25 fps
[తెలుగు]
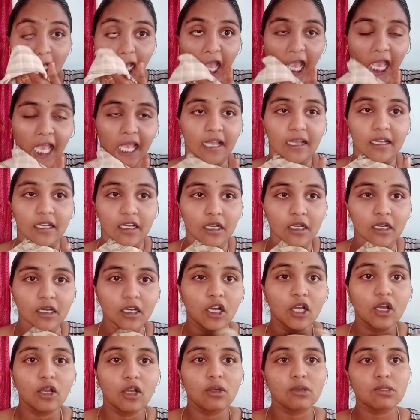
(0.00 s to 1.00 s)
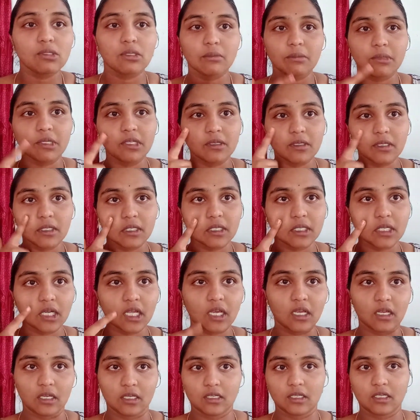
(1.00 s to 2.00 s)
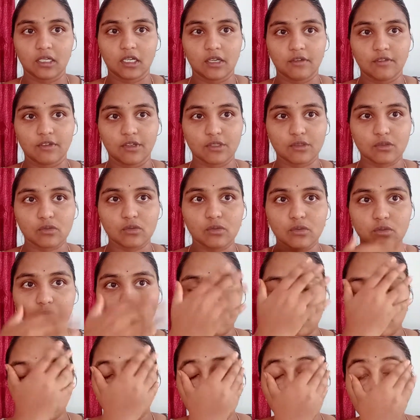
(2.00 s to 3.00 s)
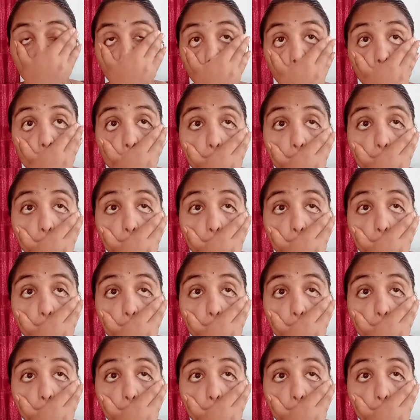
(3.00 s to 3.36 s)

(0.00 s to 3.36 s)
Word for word: డల్గా ఉండే కదా ఫేస్ ఇప్పుడు ఎంత యాక్టివ్ లాగా కనపడుతుంది చూడొచ్చు